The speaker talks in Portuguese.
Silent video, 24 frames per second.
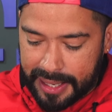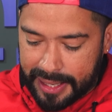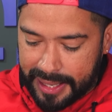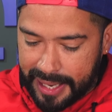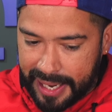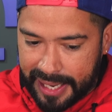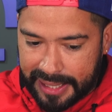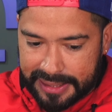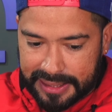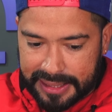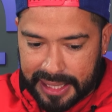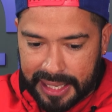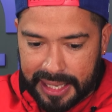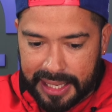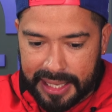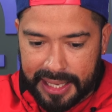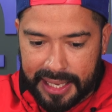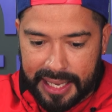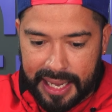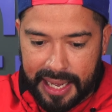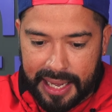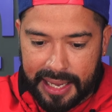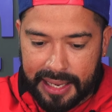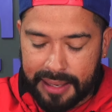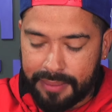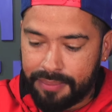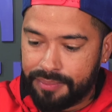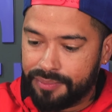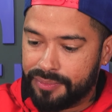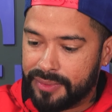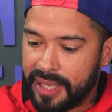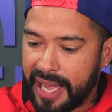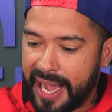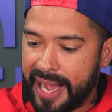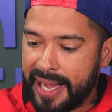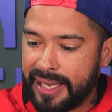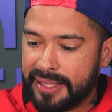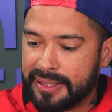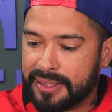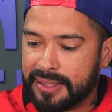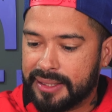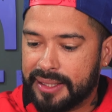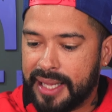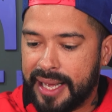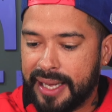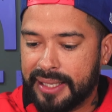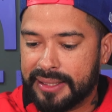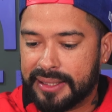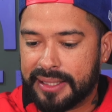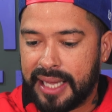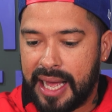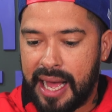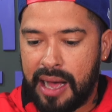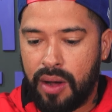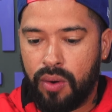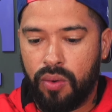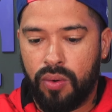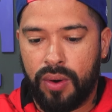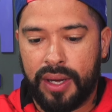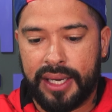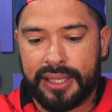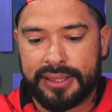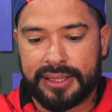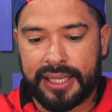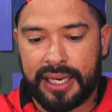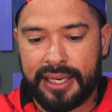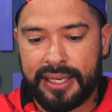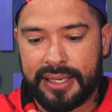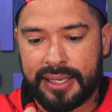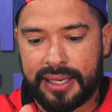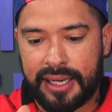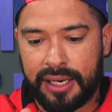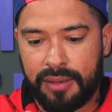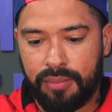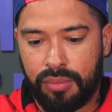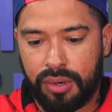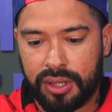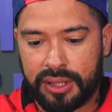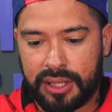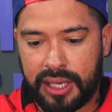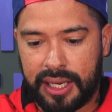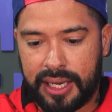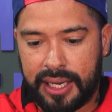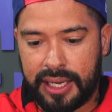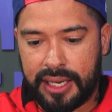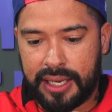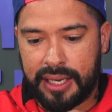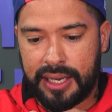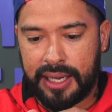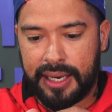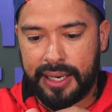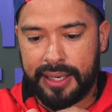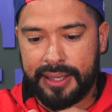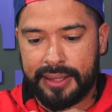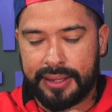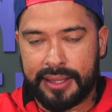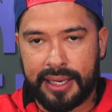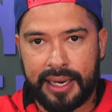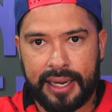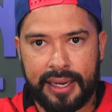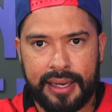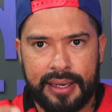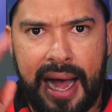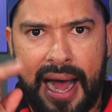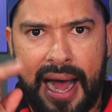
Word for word: nessa linha 10 e 10A, ou essa linha que ele bota a letra